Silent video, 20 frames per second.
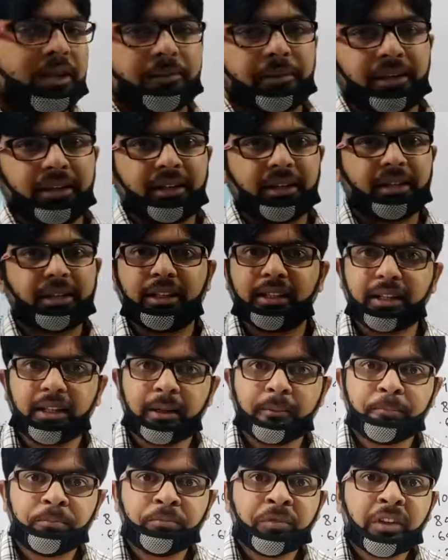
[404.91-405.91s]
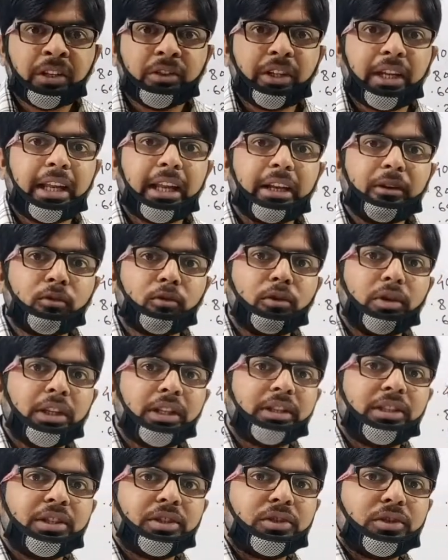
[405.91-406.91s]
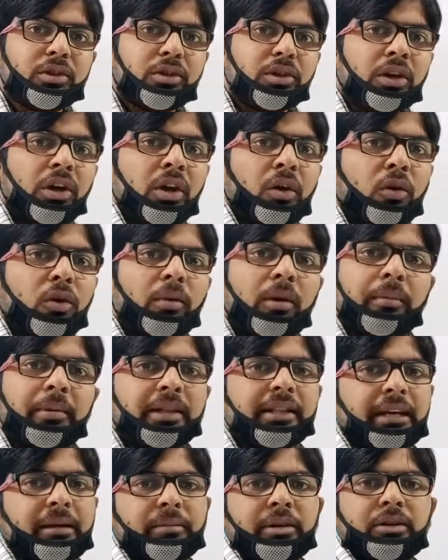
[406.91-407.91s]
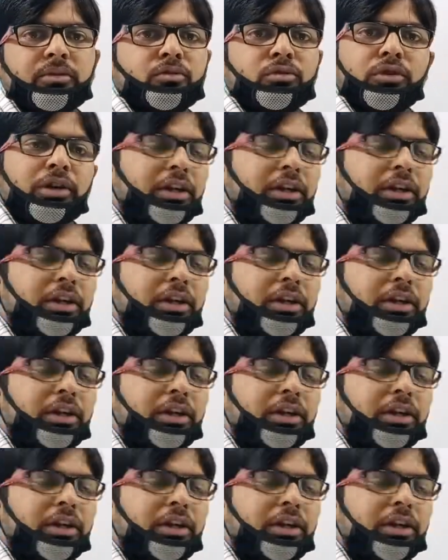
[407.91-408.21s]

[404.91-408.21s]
যাবে তাই না তো এর কোনো নির্দিষ্ট ওভাবে থামার কোনো